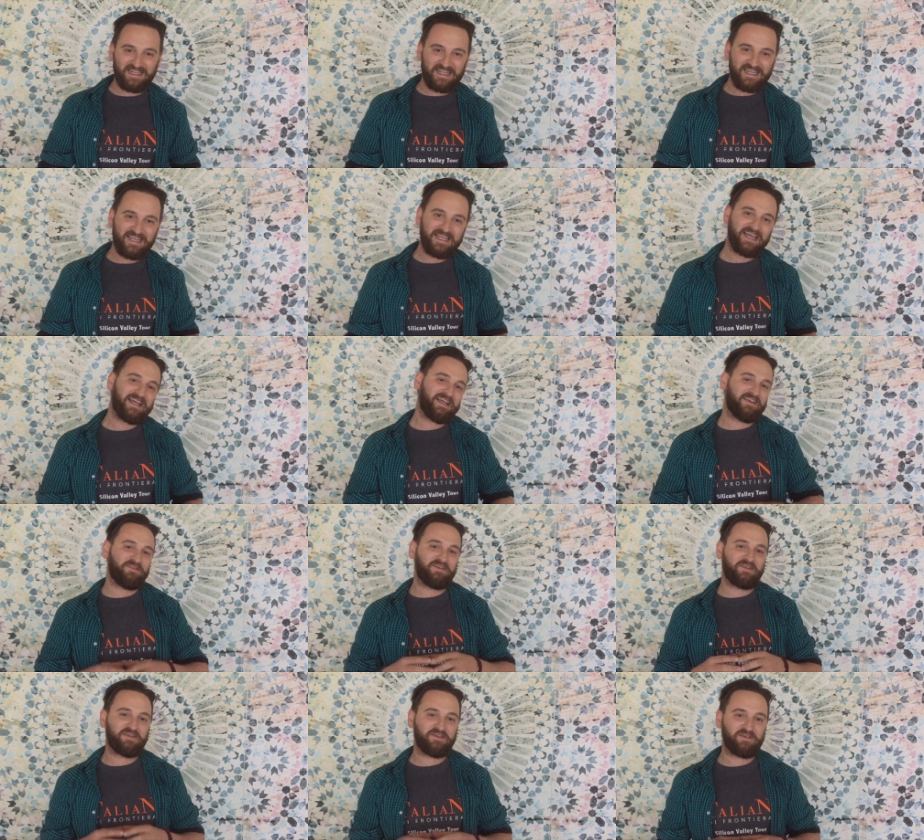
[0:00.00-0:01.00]
graniglia,
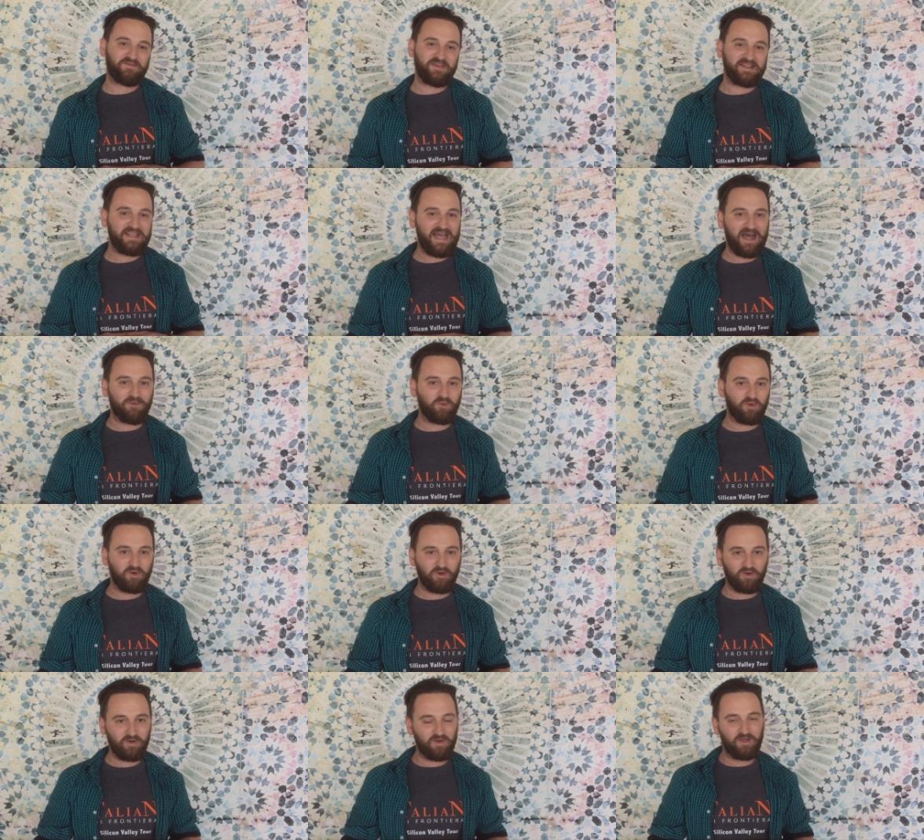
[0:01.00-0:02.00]
eh,
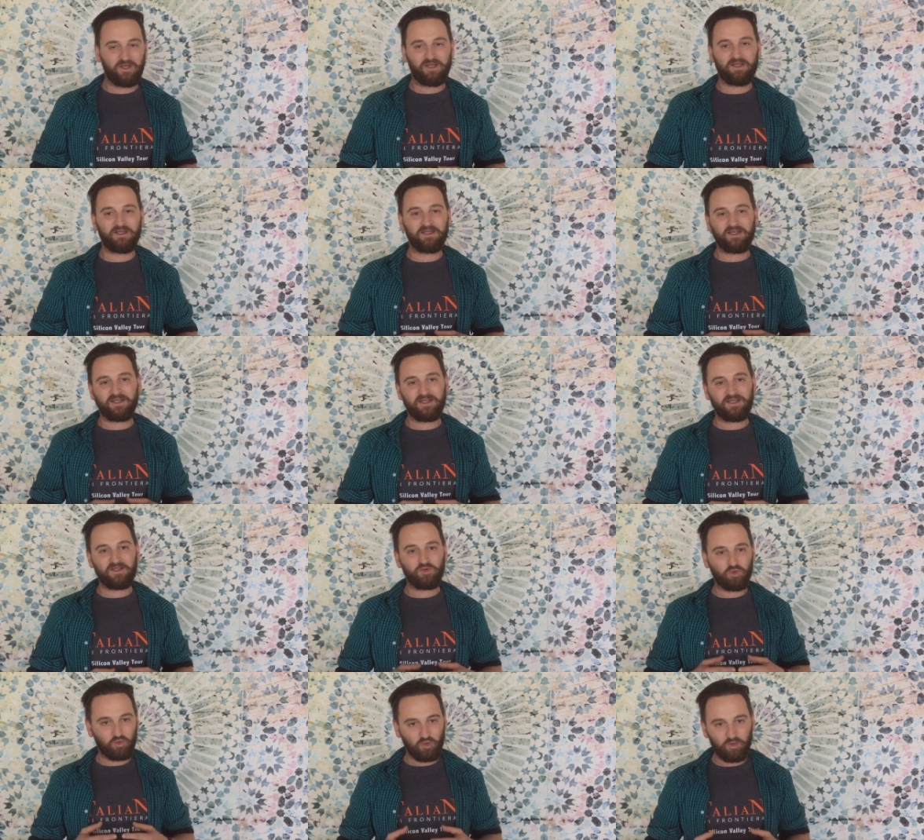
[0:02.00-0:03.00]
vendiamo eh,
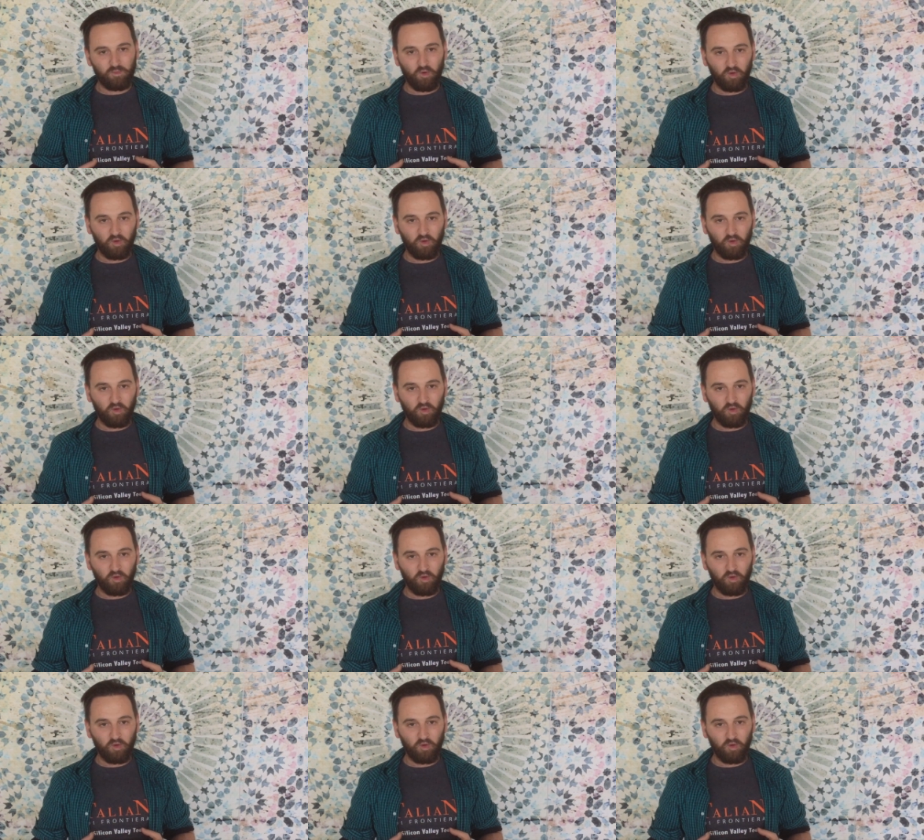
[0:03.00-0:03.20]
in tutto il